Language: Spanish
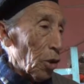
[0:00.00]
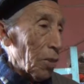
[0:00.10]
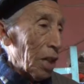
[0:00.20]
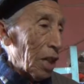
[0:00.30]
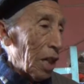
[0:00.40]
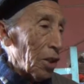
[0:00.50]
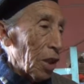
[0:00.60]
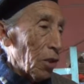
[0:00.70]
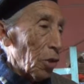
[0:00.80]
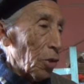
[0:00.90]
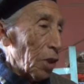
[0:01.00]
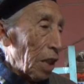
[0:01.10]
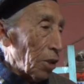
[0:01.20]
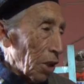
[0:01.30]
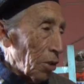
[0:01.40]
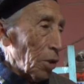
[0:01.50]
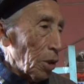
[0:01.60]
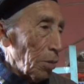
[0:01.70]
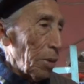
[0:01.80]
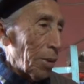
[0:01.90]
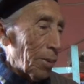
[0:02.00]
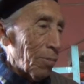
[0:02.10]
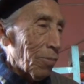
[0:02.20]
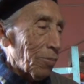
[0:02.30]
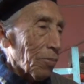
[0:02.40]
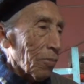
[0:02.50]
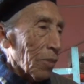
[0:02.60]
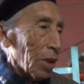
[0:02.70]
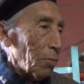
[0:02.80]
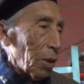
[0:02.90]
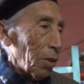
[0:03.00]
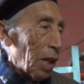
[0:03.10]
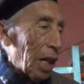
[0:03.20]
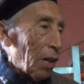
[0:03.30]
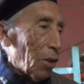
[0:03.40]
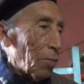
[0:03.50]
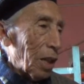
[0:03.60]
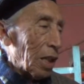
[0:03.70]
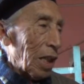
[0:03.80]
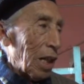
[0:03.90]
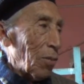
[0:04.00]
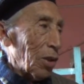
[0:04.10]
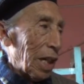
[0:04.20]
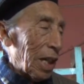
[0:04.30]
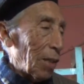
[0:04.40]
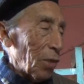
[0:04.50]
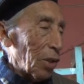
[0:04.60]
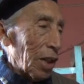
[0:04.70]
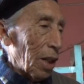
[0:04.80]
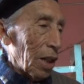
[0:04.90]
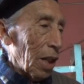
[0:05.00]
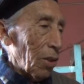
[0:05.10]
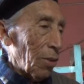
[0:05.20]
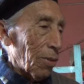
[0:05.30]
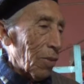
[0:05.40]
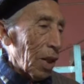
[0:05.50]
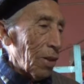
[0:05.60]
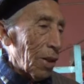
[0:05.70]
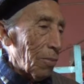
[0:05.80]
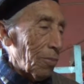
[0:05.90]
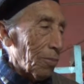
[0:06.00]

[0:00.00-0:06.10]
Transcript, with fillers: Tomás Sánchez, Lorco Sánchez, ellos sí viven. Pero ya no practicamos ya la música, ya no, ya no.